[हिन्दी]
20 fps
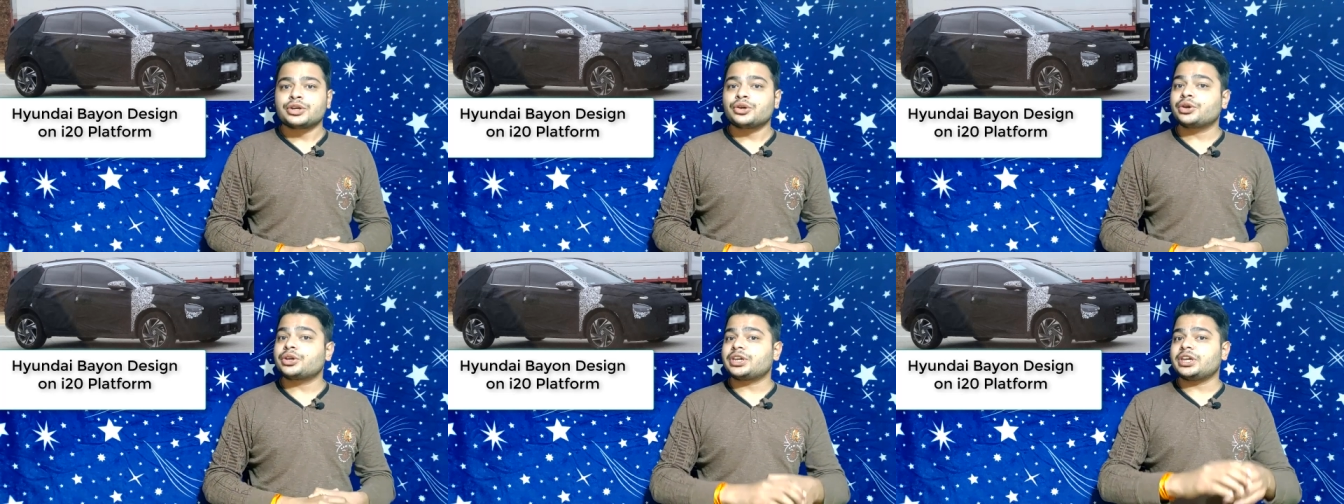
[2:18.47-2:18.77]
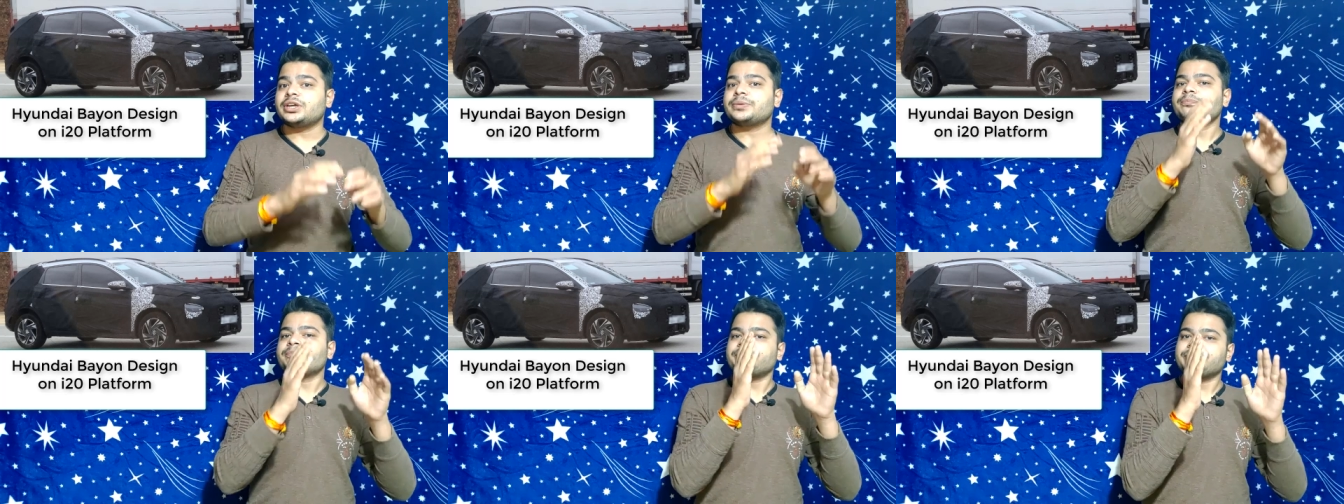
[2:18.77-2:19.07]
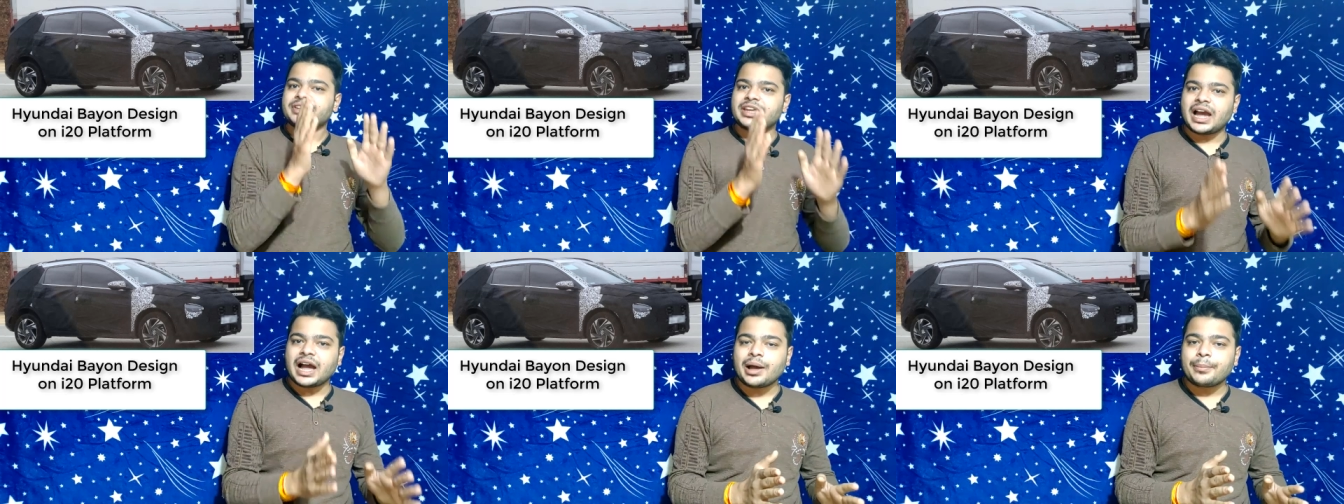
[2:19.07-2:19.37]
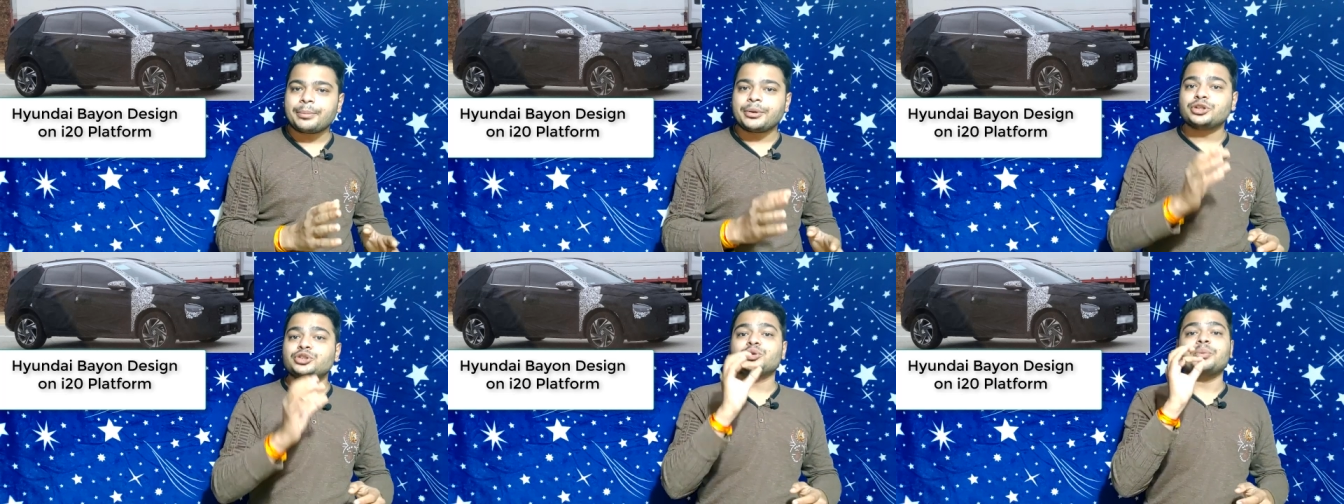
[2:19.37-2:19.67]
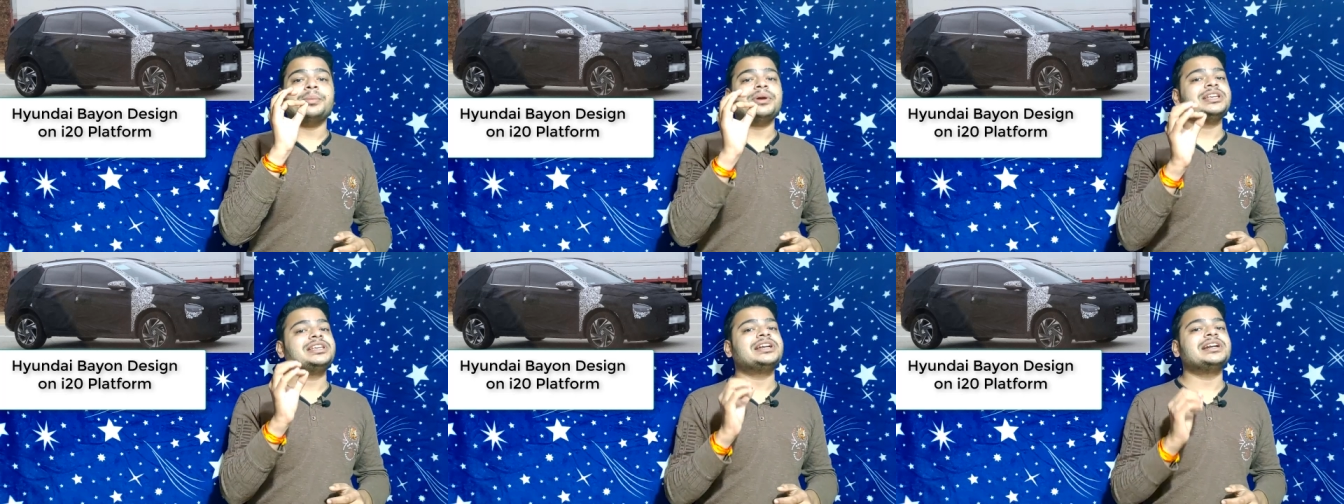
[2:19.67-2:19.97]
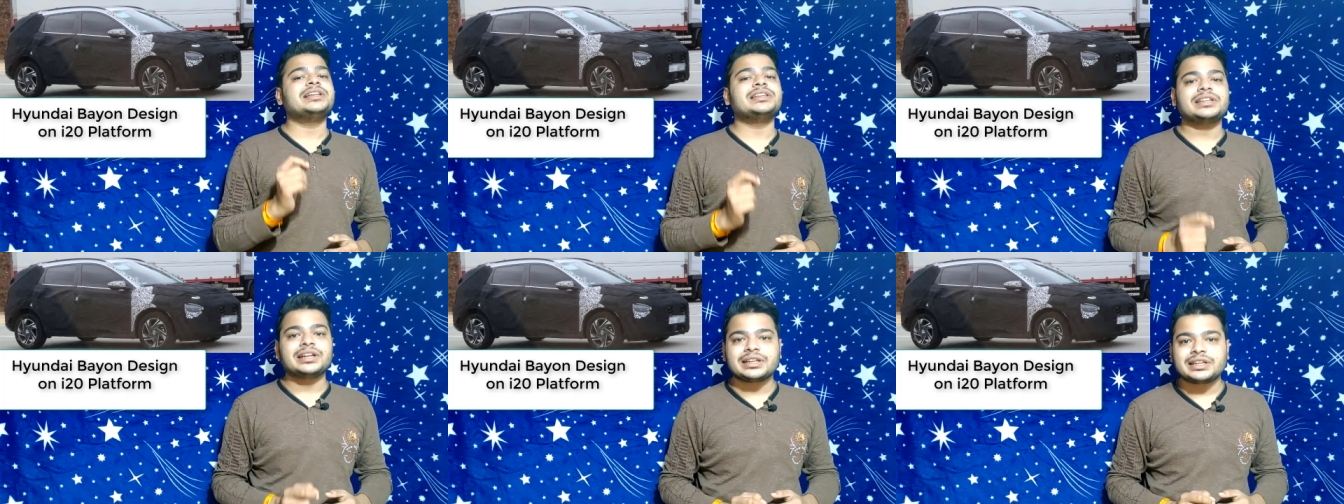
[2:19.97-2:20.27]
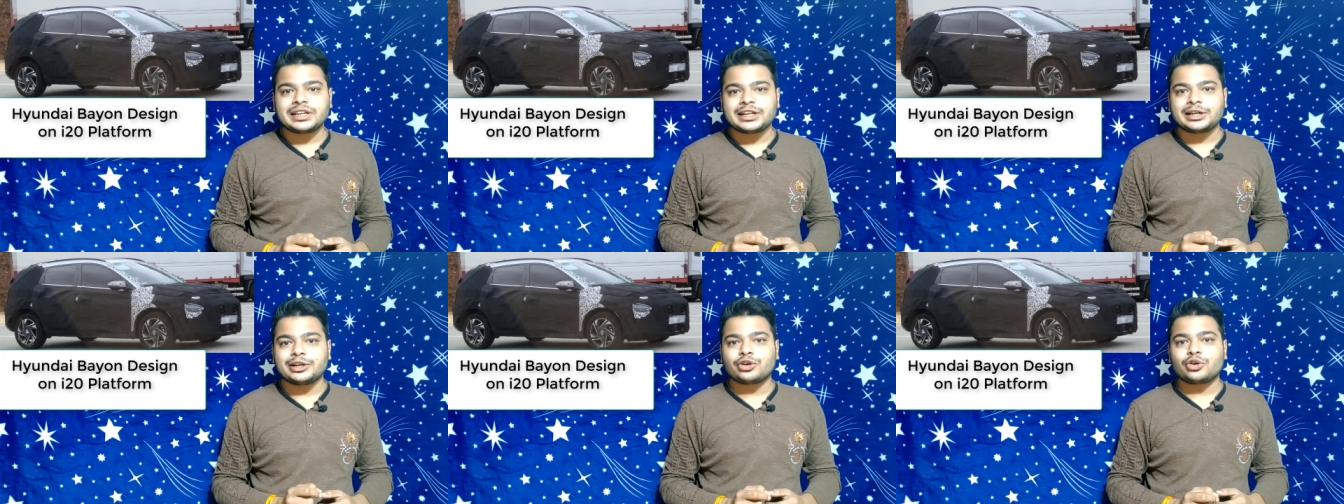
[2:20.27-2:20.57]
क्योंकि यहाँ पे जो मेजर
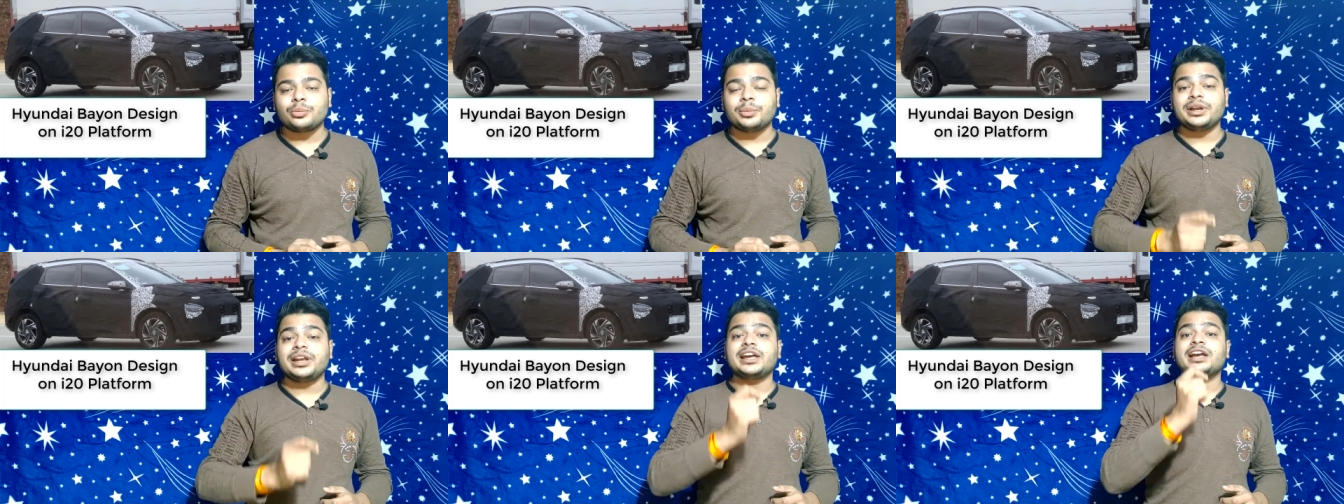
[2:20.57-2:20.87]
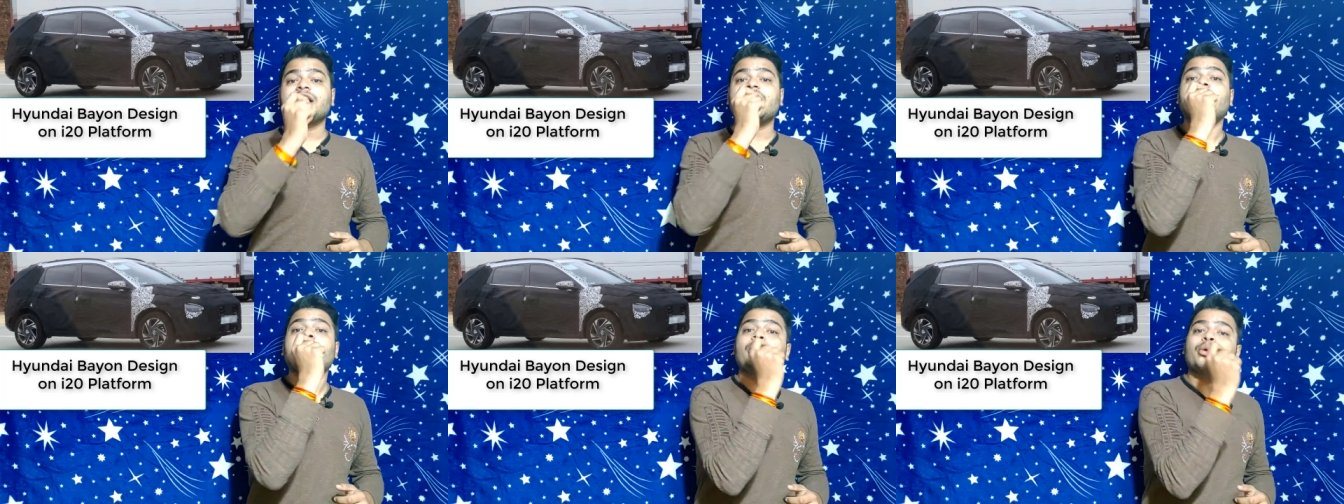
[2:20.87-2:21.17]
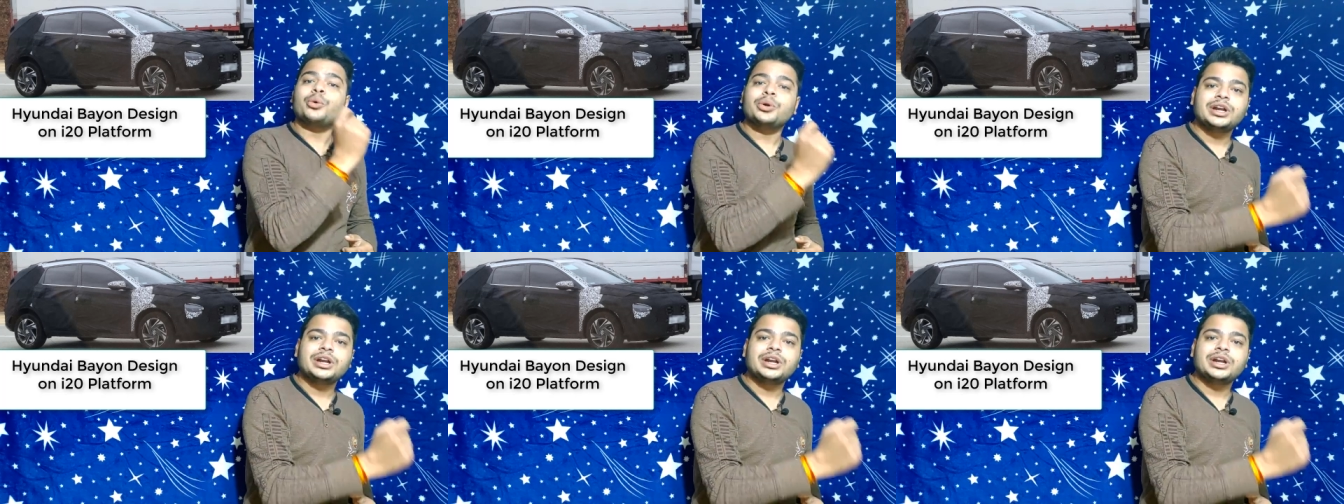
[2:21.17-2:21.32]
अंतर देखने को मिलेगा